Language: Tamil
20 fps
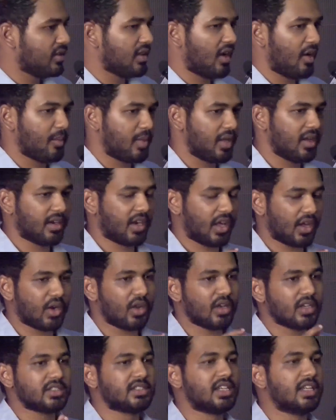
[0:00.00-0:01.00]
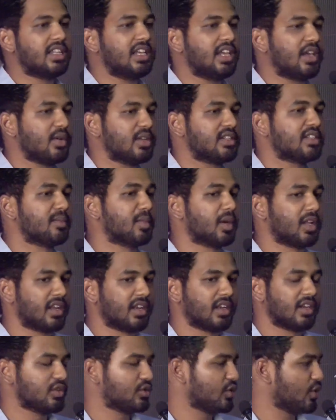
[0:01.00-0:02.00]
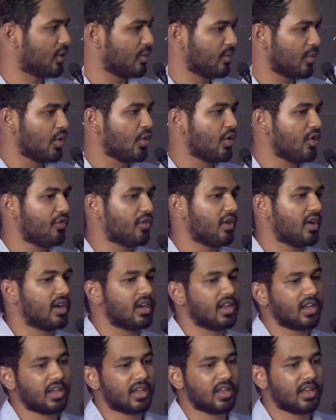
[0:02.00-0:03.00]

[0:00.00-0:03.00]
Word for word: வந்து அப்படியே டைலாக் செதுக்கி வச்ச மாதிரி இருக்குது ஸோ ஒரு பியூட்டிஃபுல்லான